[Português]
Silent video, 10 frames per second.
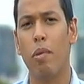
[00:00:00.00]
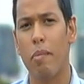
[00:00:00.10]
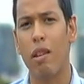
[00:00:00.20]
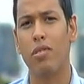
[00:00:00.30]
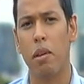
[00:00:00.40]
o
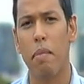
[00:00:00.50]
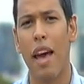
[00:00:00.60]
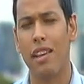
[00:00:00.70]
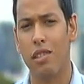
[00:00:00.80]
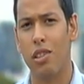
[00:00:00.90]
primeiro
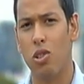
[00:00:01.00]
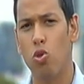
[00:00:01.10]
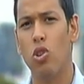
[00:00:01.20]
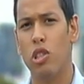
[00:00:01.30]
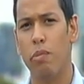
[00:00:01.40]
semestre
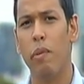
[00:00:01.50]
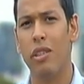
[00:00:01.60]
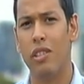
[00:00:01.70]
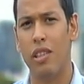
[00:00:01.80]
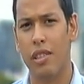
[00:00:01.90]
de
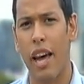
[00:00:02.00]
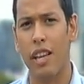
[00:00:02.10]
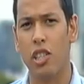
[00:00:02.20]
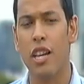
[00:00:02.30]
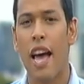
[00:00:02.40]

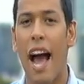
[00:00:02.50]
2017,